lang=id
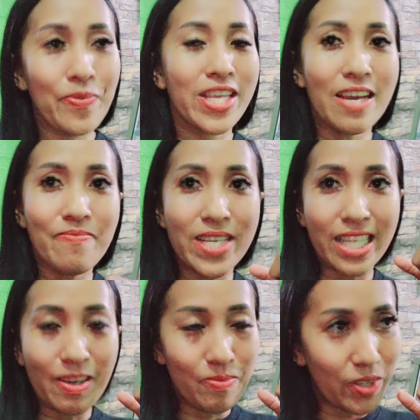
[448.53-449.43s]
yang
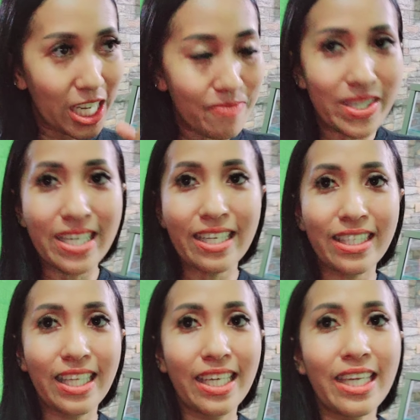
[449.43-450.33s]
bisa mudah
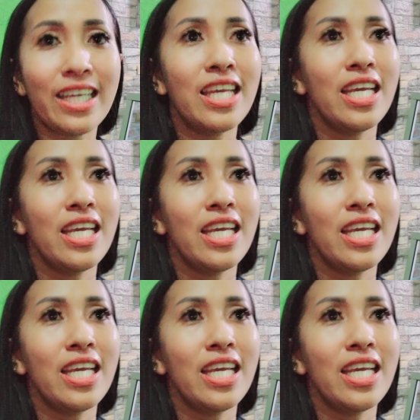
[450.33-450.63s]
dimengerti,